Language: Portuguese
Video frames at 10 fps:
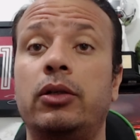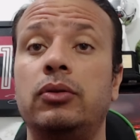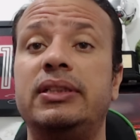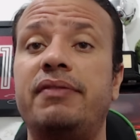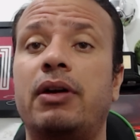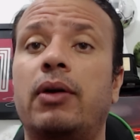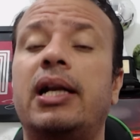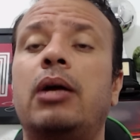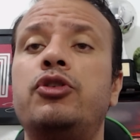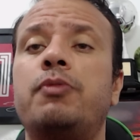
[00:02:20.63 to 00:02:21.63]
Inclusive agora
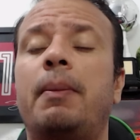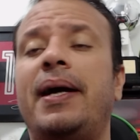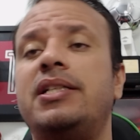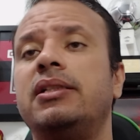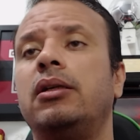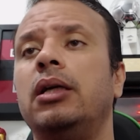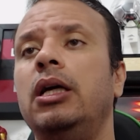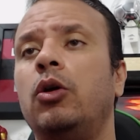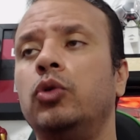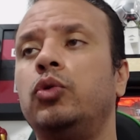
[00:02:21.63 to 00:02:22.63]
na última partida
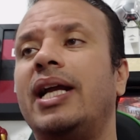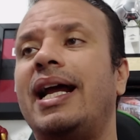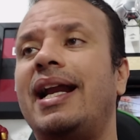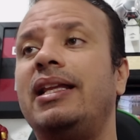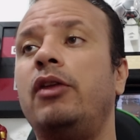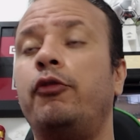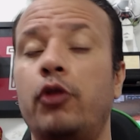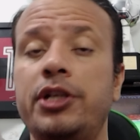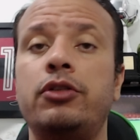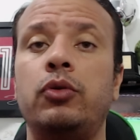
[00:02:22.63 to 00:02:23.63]
contra o Granada ele
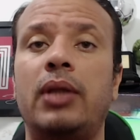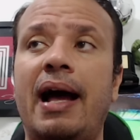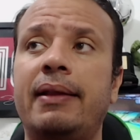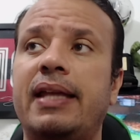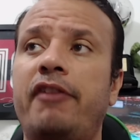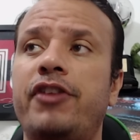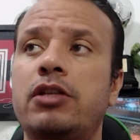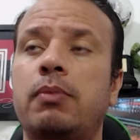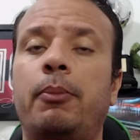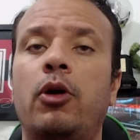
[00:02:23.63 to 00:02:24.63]
foi titular, até
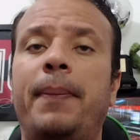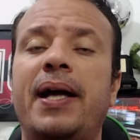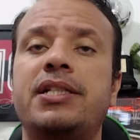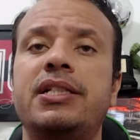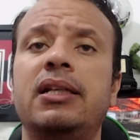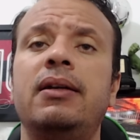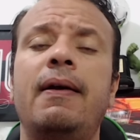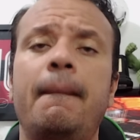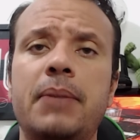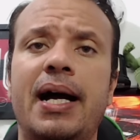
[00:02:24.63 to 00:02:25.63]
fez uma boa partida,
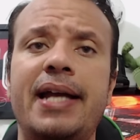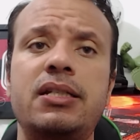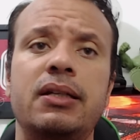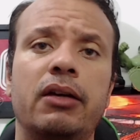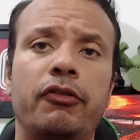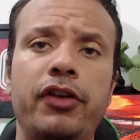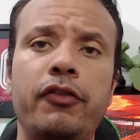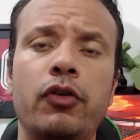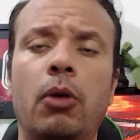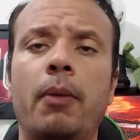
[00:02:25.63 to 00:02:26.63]
mas
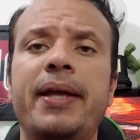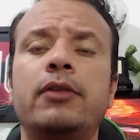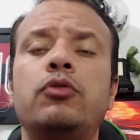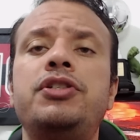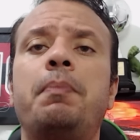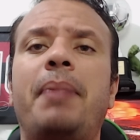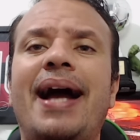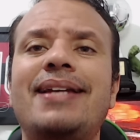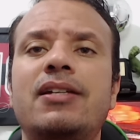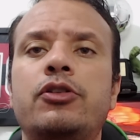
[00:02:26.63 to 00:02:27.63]
vive um momento de
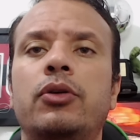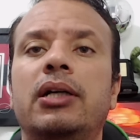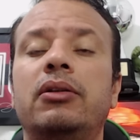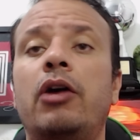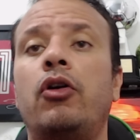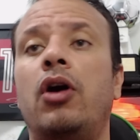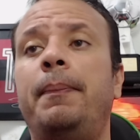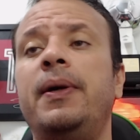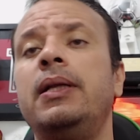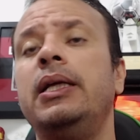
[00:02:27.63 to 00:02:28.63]
baixa jogando na
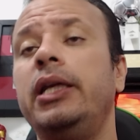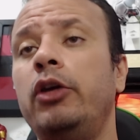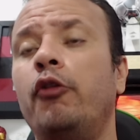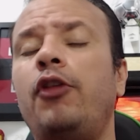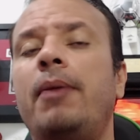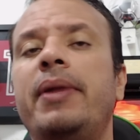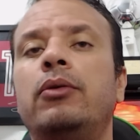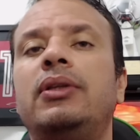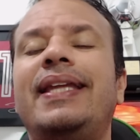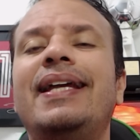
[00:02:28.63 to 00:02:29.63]
Europa e o
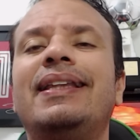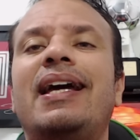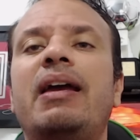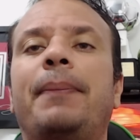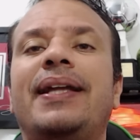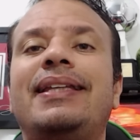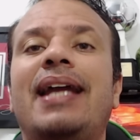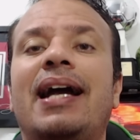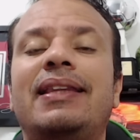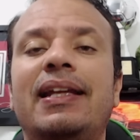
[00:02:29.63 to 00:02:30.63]
Flamengo tenta
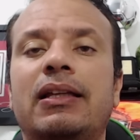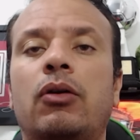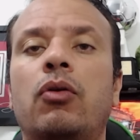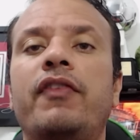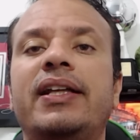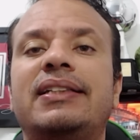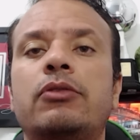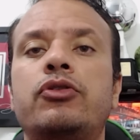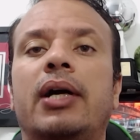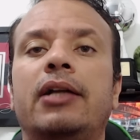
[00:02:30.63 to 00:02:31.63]
repatriar, tenta convencer
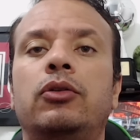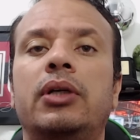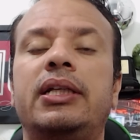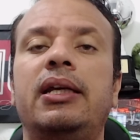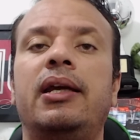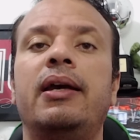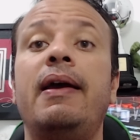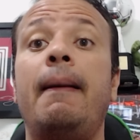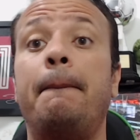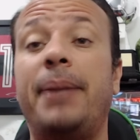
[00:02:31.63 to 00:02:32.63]
o jogador que
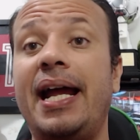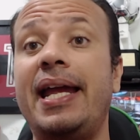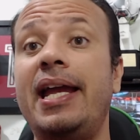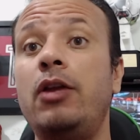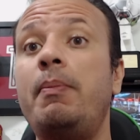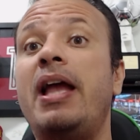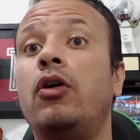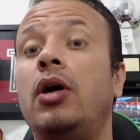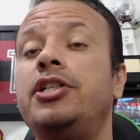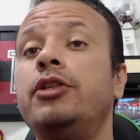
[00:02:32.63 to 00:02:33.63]
para ele o
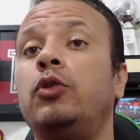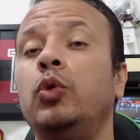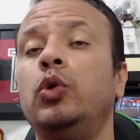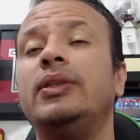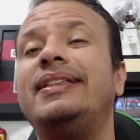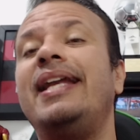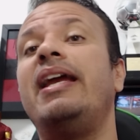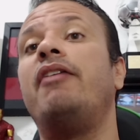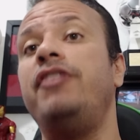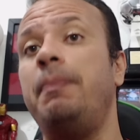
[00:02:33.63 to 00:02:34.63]
melhor de tudo
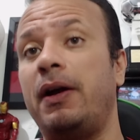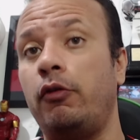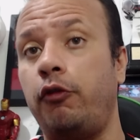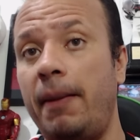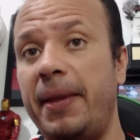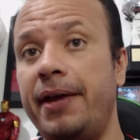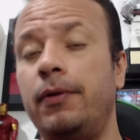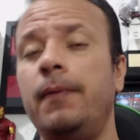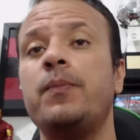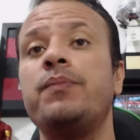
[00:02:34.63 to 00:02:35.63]
seria vir para o
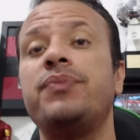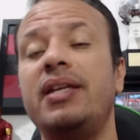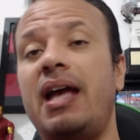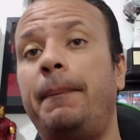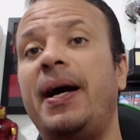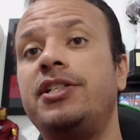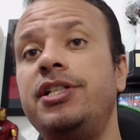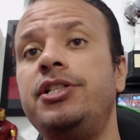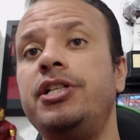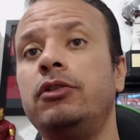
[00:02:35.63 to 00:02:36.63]
Flamengo e a
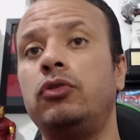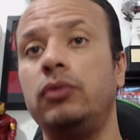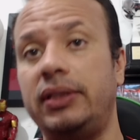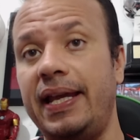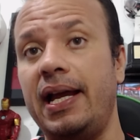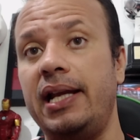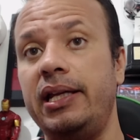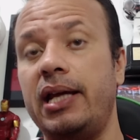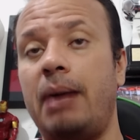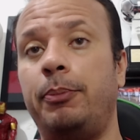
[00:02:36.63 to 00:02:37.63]
partir disso, ter
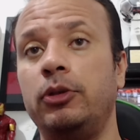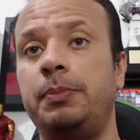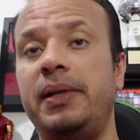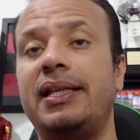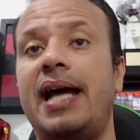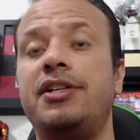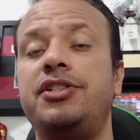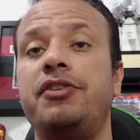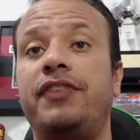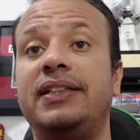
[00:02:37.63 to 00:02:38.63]
ali a possibilidade
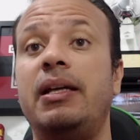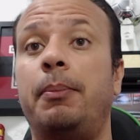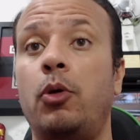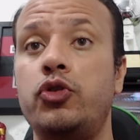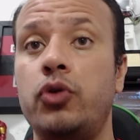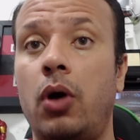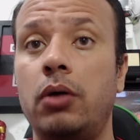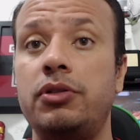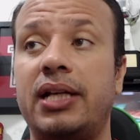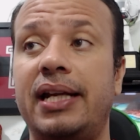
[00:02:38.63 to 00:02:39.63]
de fazer bons
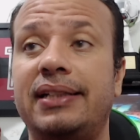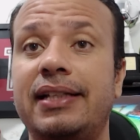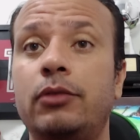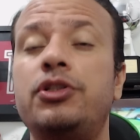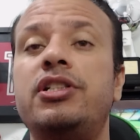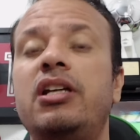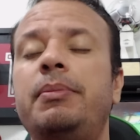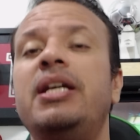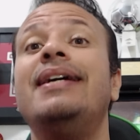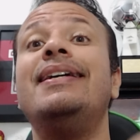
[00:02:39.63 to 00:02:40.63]
jogos, crescer no
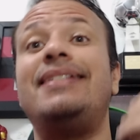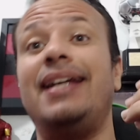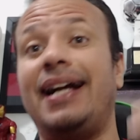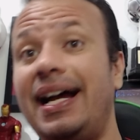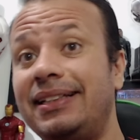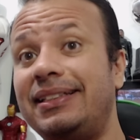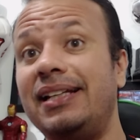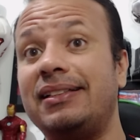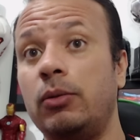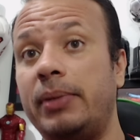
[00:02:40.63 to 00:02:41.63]
time, chegar à
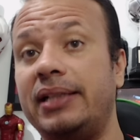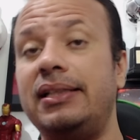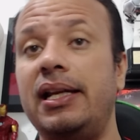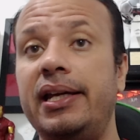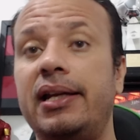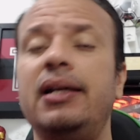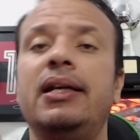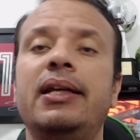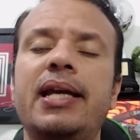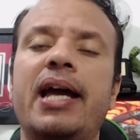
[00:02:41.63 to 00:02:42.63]
seleção brasileira
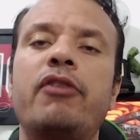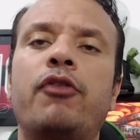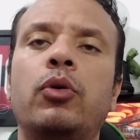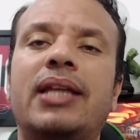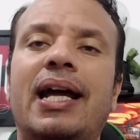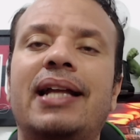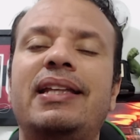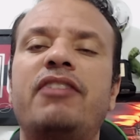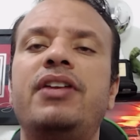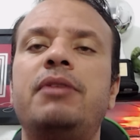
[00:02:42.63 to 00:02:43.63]
e aí voltar a
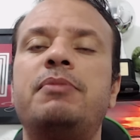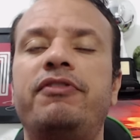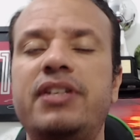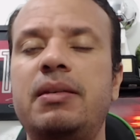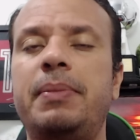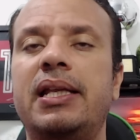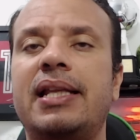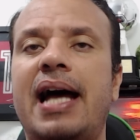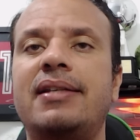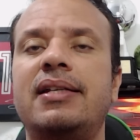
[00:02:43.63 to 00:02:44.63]
ter
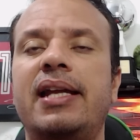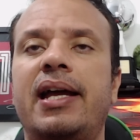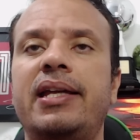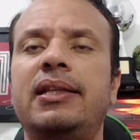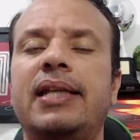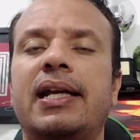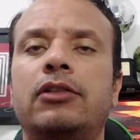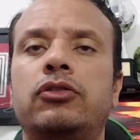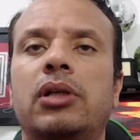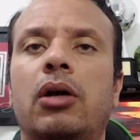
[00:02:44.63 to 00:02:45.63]
visibilidade né, aí
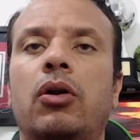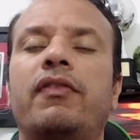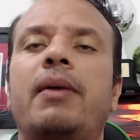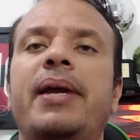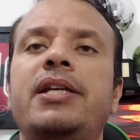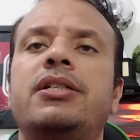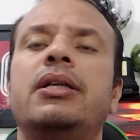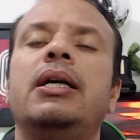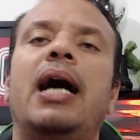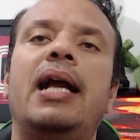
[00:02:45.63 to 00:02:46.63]
internacional novamente,
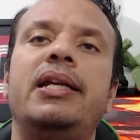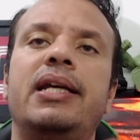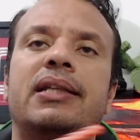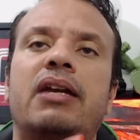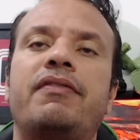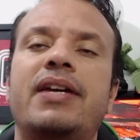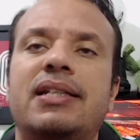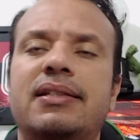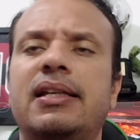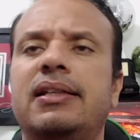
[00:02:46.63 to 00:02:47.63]
ali através
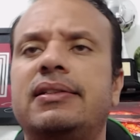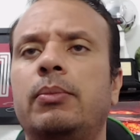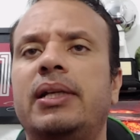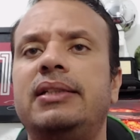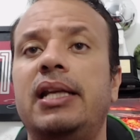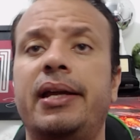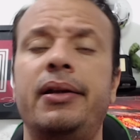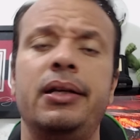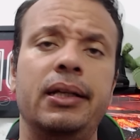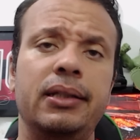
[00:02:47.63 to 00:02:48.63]
da seleção
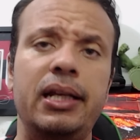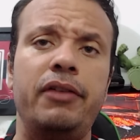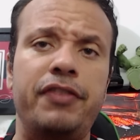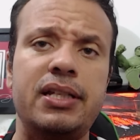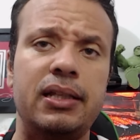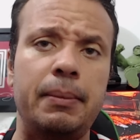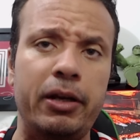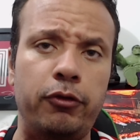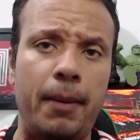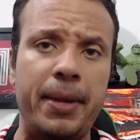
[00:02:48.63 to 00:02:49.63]
brasileira, tendo em vista também
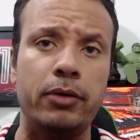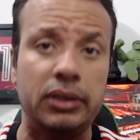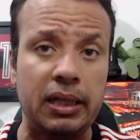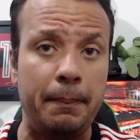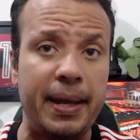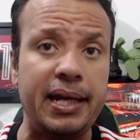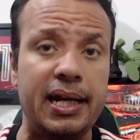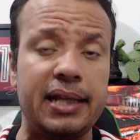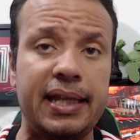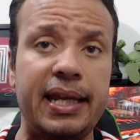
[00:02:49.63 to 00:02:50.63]
que o Flamengo também
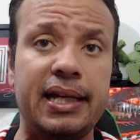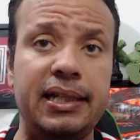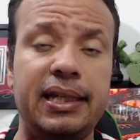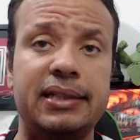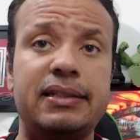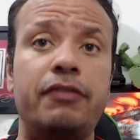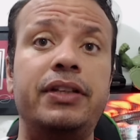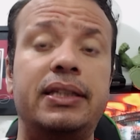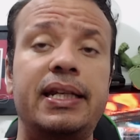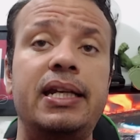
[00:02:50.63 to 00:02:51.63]
né, tem aí essa
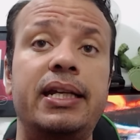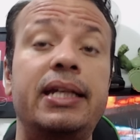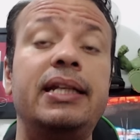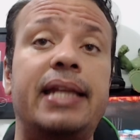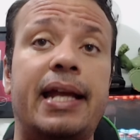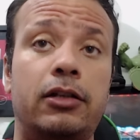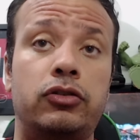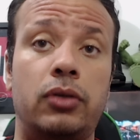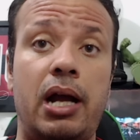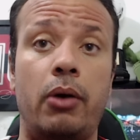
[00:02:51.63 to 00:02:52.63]
vitrine
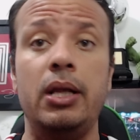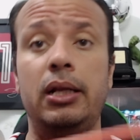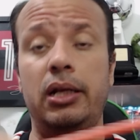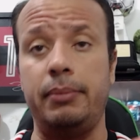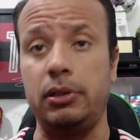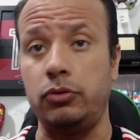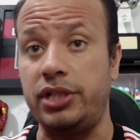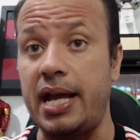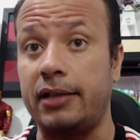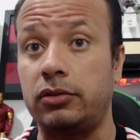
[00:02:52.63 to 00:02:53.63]
internacional. Lembra do
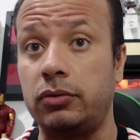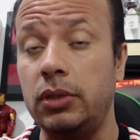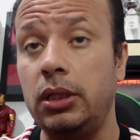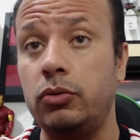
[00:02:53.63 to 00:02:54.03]
Gerson?